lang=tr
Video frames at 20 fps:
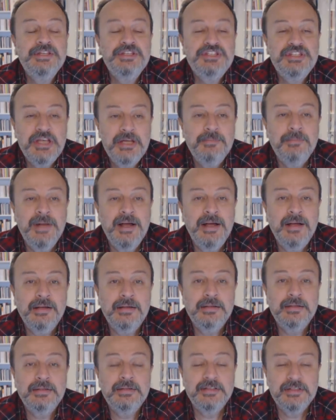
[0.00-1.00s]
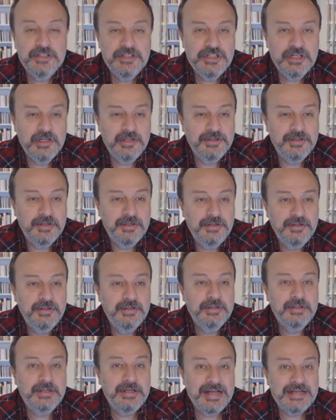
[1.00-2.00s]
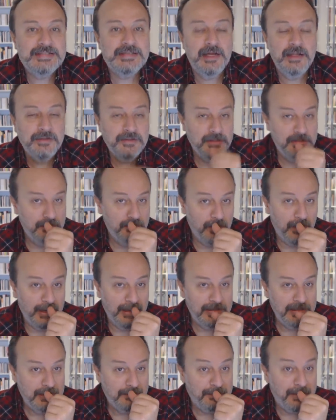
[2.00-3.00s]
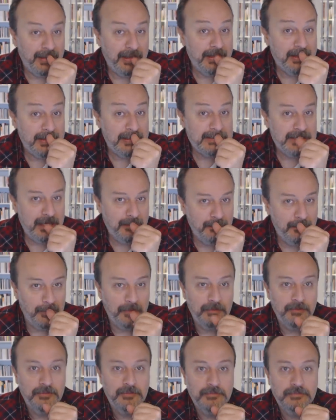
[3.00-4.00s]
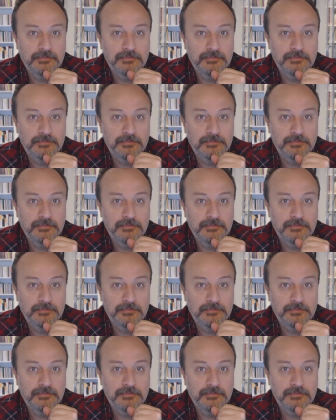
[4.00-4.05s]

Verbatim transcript: Şeyma Ilıcalı'nın kazandığı bu aylık parayı kazanmıyor.